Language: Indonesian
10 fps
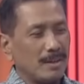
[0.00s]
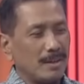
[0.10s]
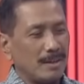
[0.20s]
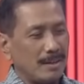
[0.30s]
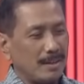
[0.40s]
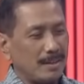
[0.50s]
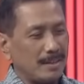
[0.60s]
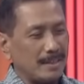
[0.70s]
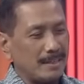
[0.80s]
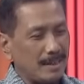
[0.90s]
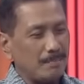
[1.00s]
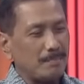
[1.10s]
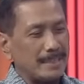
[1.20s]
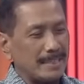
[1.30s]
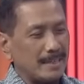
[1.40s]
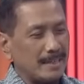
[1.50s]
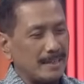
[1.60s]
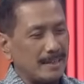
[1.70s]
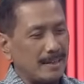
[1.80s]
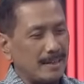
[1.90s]
uh, tetap
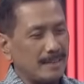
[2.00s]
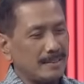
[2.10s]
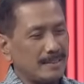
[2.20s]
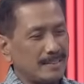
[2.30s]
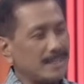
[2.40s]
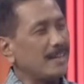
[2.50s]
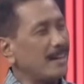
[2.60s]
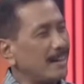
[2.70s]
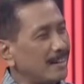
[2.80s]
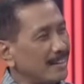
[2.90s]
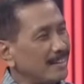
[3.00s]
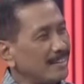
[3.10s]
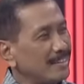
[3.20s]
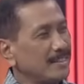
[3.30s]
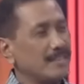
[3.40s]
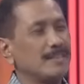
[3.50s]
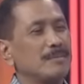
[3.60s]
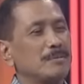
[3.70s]
menjaga ketenangan, ya,